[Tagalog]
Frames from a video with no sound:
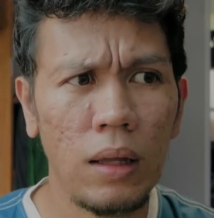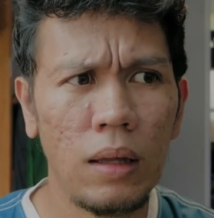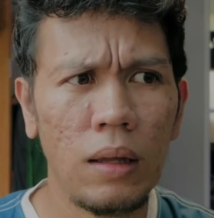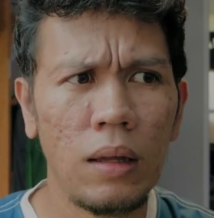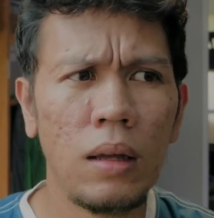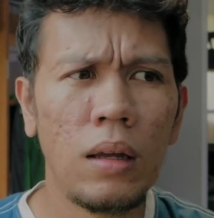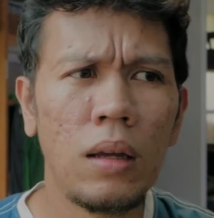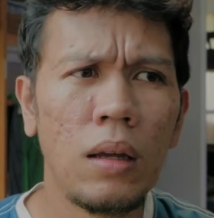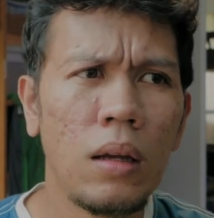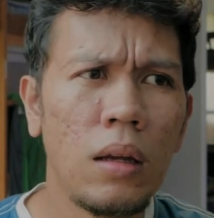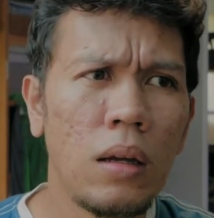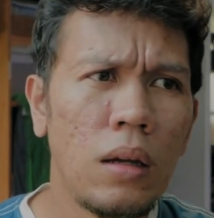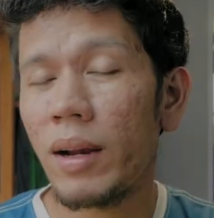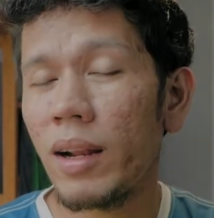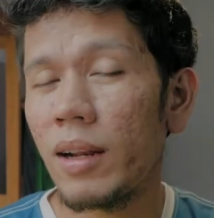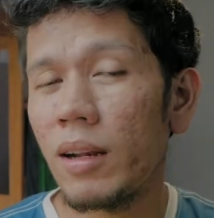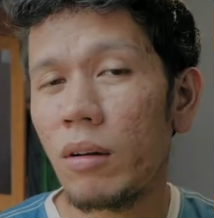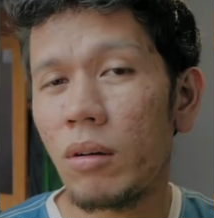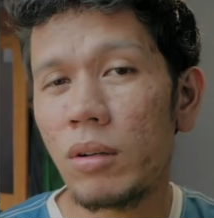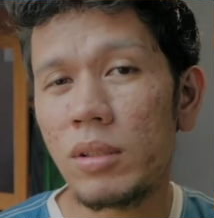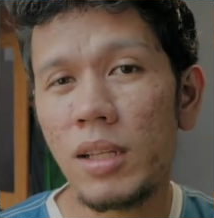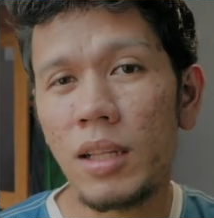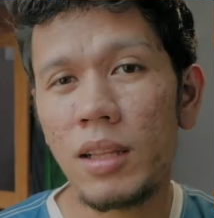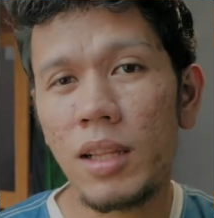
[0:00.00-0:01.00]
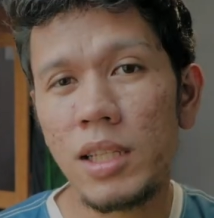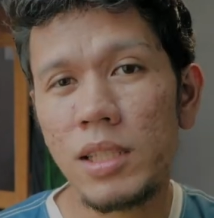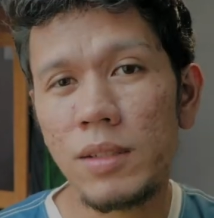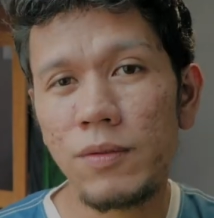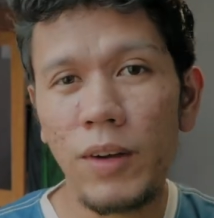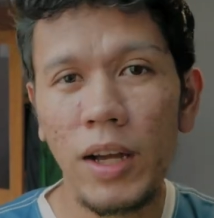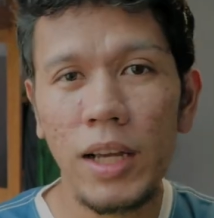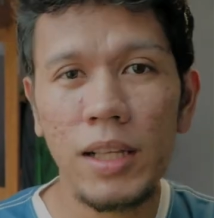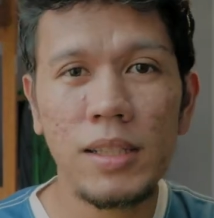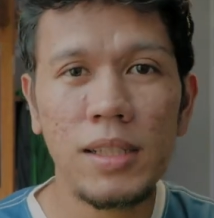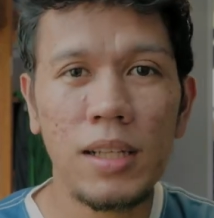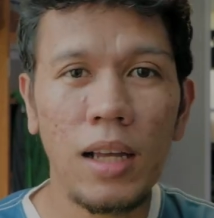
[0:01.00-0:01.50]
Bali, di pa rin ako
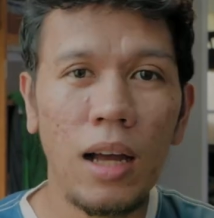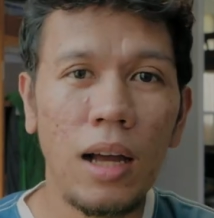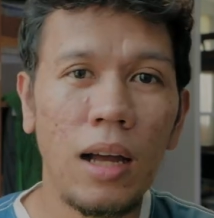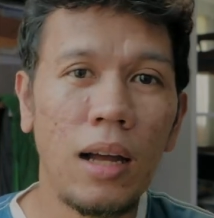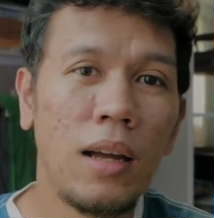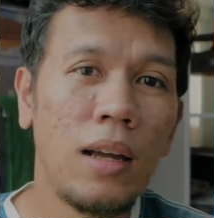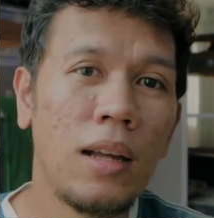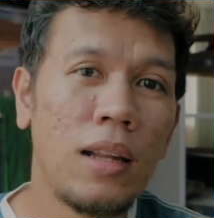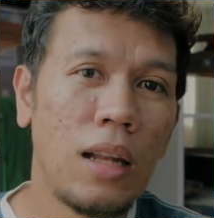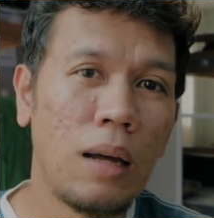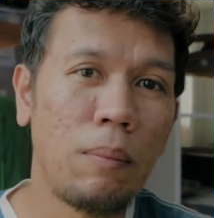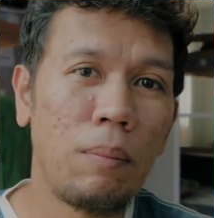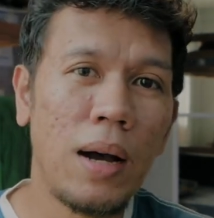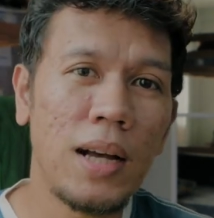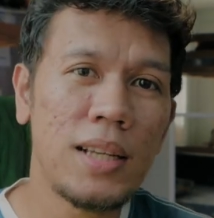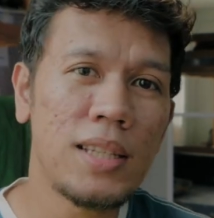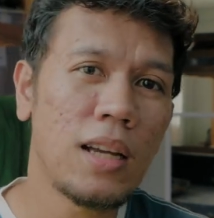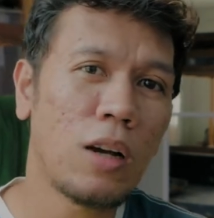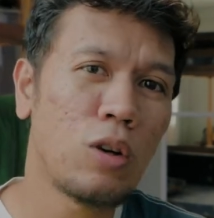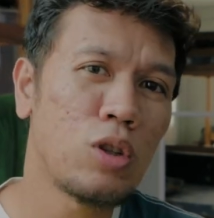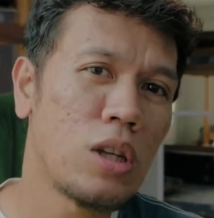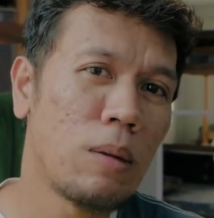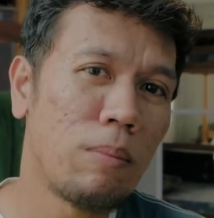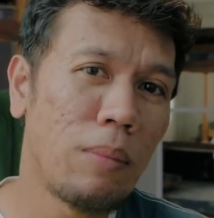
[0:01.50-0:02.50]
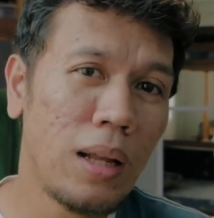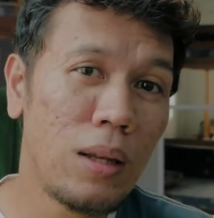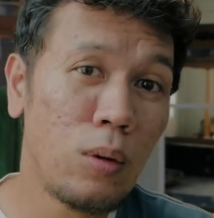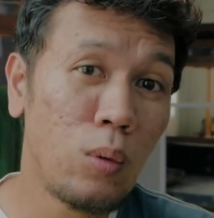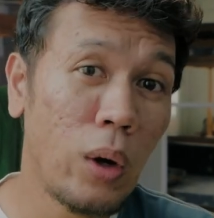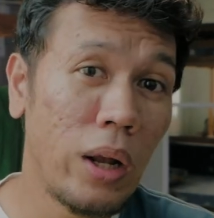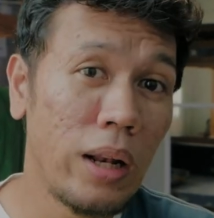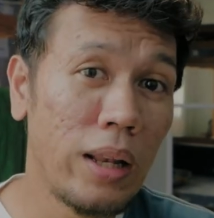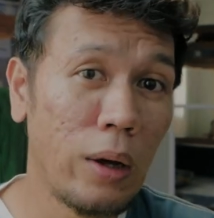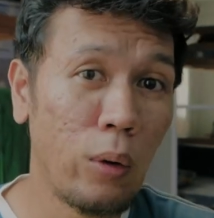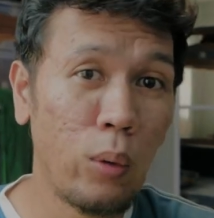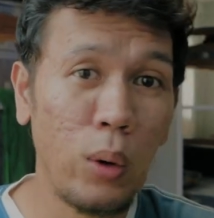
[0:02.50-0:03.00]
satisfied sa nabasa ko sa
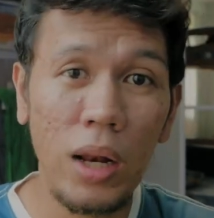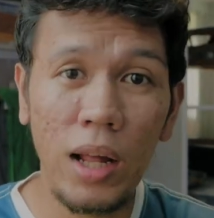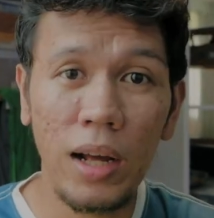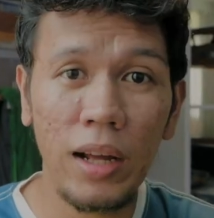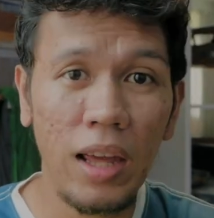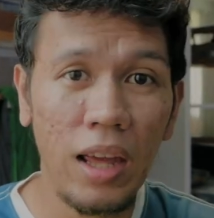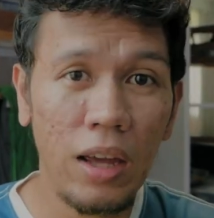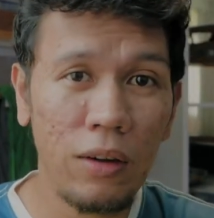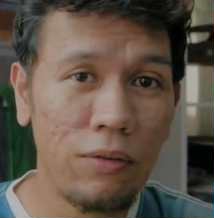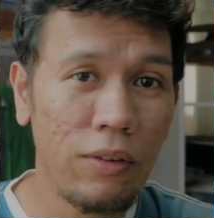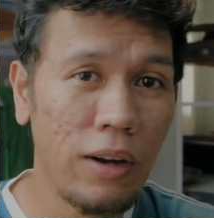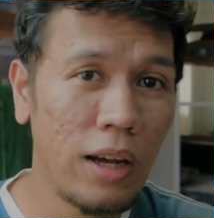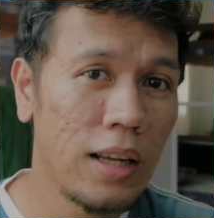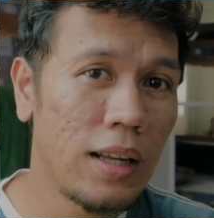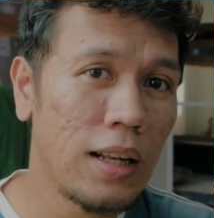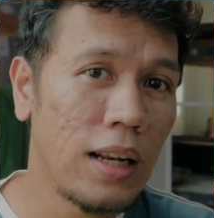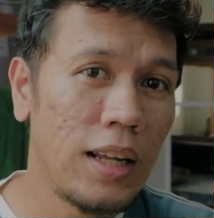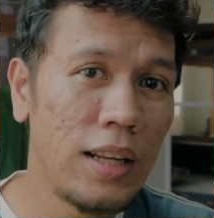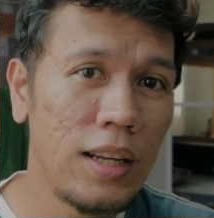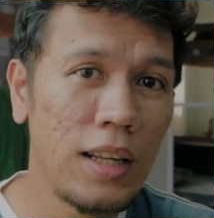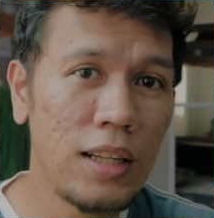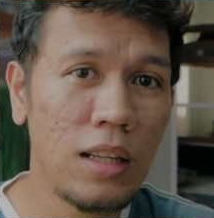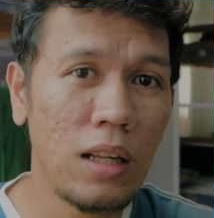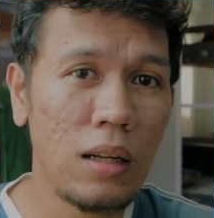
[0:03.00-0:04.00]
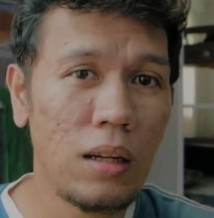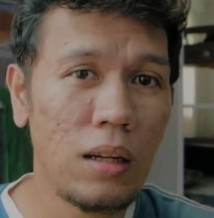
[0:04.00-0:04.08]
manual na walang FI cleaning na